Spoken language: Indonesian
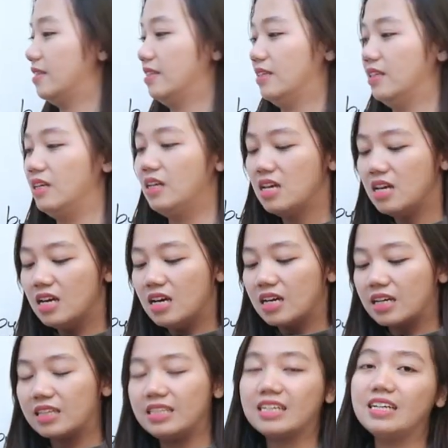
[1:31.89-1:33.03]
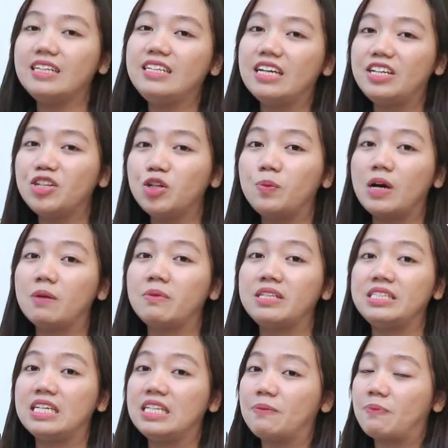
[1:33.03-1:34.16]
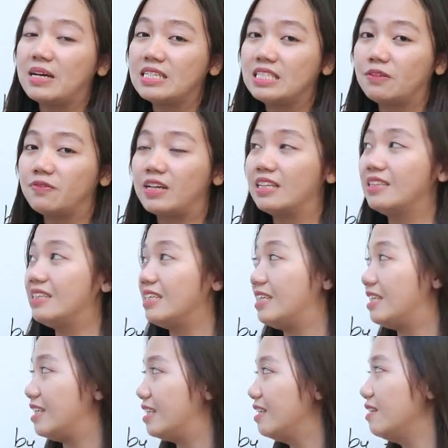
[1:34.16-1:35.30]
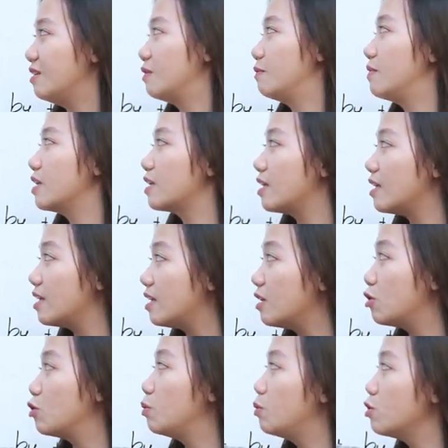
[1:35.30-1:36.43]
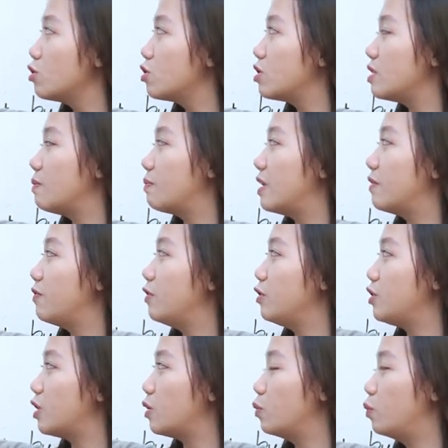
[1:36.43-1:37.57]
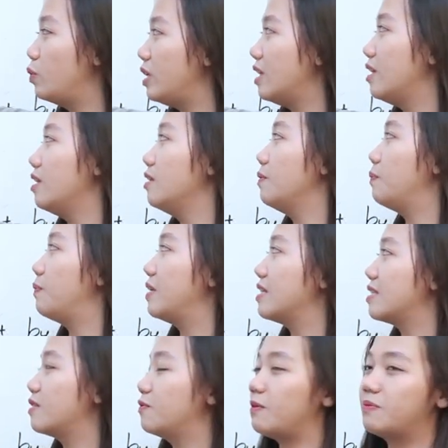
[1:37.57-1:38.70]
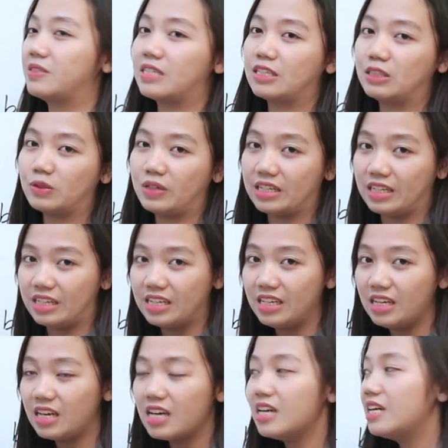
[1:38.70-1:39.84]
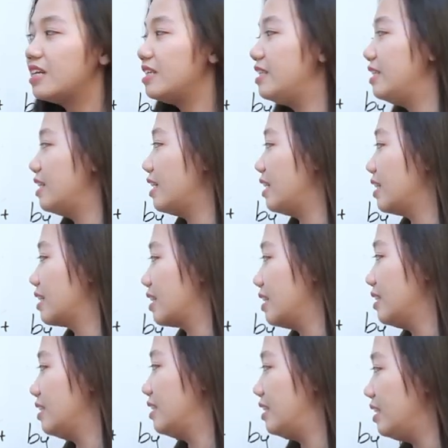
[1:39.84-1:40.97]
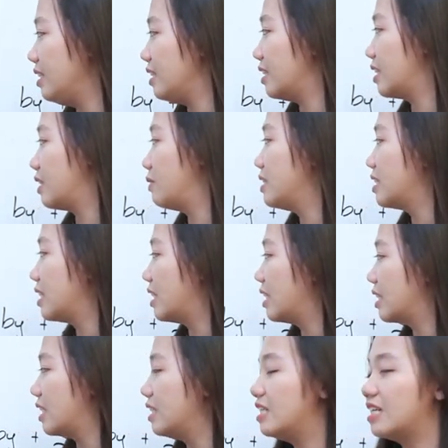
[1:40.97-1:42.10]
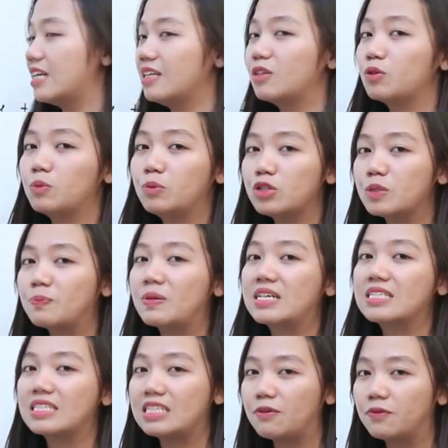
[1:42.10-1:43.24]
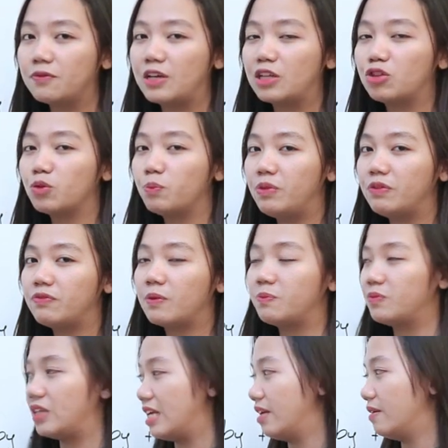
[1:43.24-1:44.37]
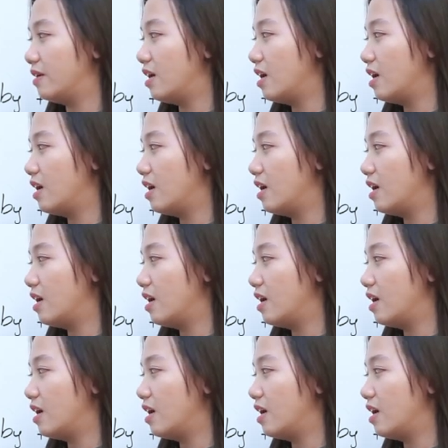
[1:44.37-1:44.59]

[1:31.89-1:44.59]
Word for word: Nah, ketika dia dirubah menjadi pasif nanti, maka rumus simple future will plus verb satu ini dia akan dikawin silangkan dengan rumus pasif yaitu B verb 3.